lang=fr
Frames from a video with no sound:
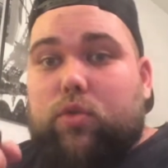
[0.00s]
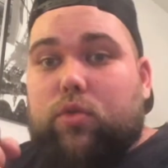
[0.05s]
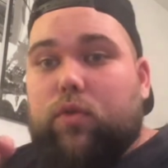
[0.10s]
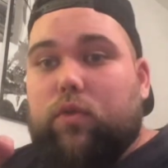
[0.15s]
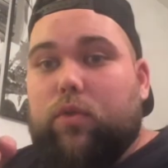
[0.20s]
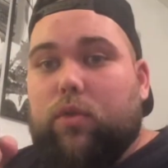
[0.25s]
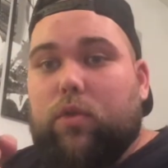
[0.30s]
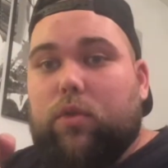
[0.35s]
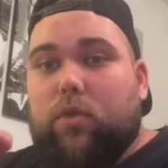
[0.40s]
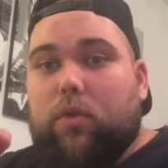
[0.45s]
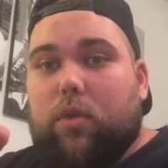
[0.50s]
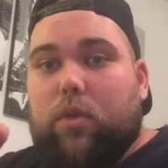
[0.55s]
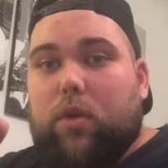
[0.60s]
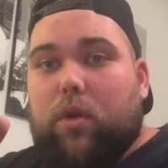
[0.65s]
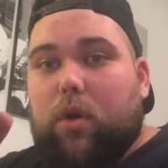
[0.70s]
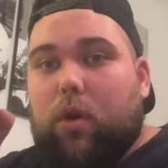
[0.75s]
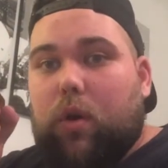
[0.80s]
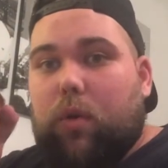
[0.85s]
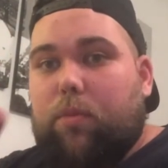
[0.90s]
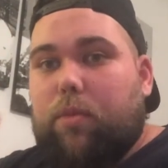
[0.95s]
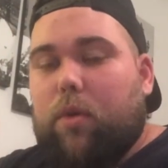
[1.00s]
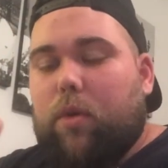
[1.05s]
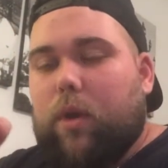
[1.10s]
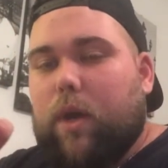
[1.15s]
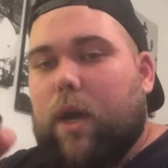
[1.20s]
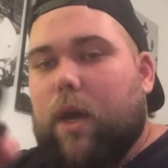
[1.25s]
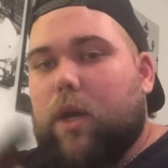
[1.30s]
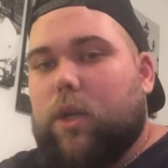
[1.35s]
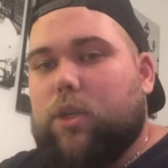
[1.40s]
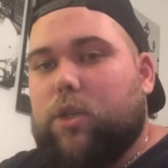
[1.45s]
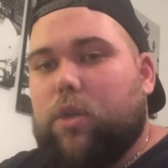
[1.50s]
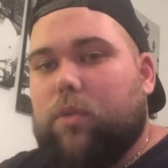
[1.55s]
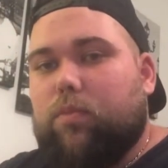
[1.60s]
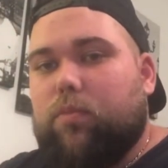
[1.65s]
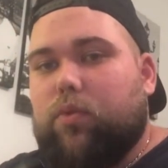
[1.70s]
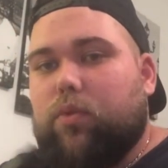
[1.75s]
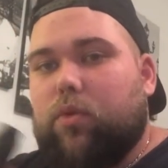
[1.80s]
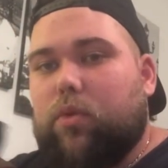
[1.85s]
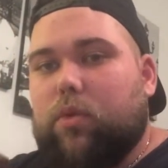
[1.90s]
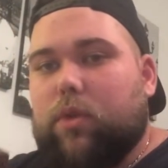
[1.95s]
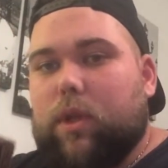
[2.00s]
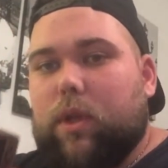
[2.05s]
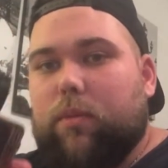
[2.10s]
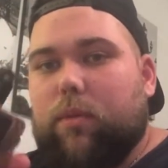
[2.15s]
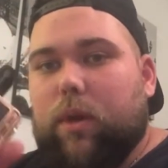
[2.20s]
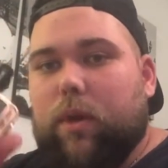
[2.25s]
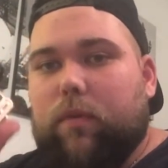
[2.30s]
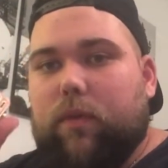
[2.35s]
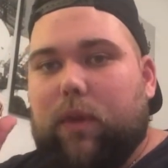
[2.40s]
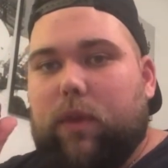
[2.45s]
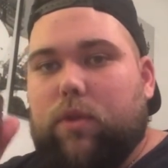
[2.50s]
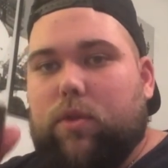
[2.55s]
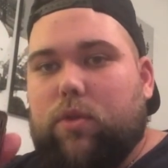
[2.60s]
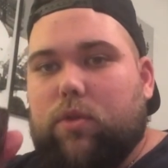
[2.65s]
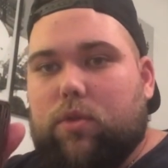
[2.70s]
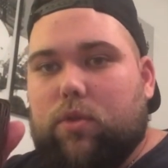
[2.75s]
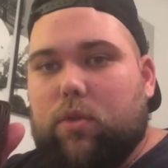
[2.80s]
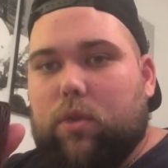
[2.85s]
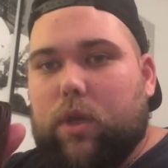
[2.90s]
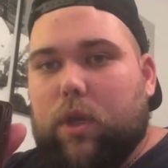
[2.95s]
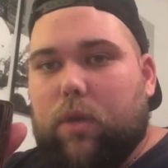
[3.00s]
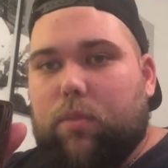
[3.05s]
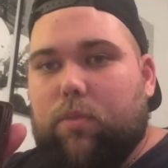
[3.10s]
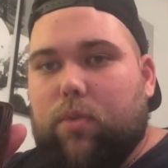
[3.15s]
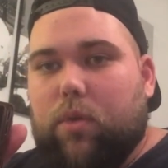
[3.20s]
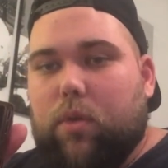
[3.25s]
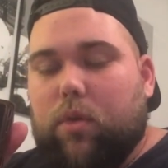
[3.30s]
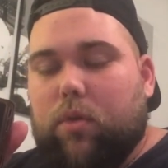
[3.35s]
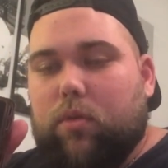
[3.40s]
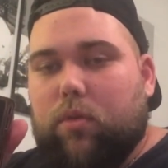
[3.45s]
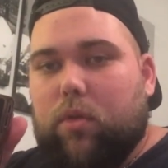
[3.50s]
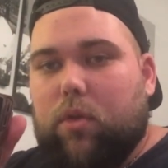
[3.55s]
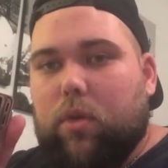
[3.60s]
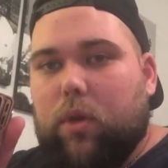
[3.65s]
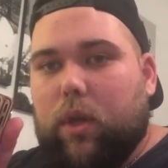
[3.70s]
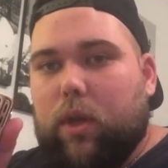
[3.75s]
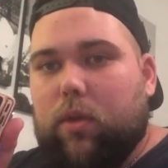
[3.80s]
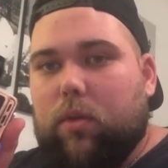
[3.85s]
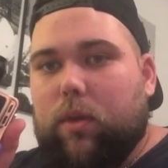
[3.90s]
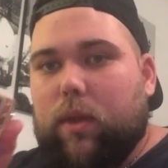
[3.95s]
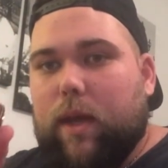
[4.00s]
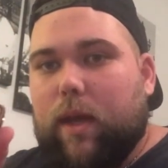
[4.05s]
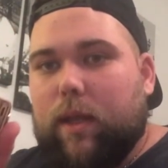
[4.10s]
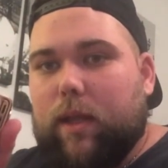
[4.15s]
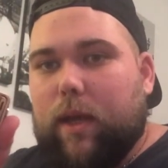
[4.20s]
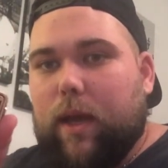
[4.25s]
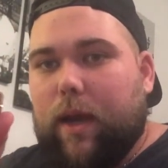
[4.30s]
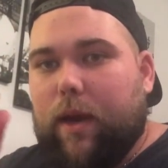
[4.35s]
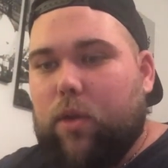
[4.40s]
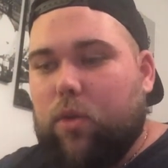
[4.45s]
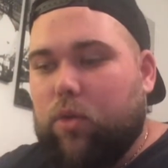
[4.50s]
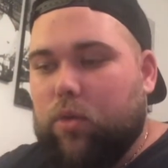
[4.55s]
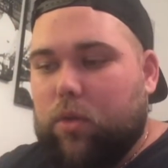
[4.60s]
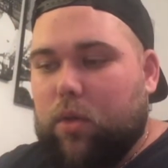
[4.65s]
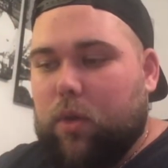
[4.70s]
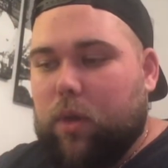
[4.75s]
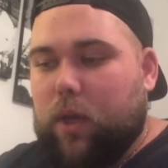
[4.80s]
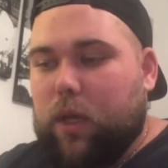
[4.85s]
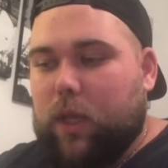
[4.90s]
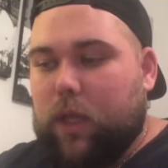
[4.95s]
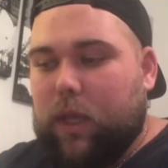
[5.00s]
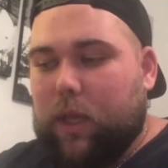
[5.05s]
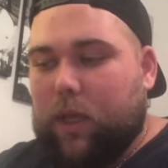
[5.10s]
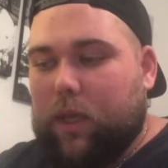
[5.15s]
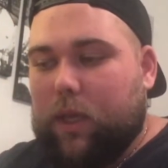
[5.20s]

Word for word: nouveau en plan large pour débriefer ce dripper, donc le reload RDA clone et des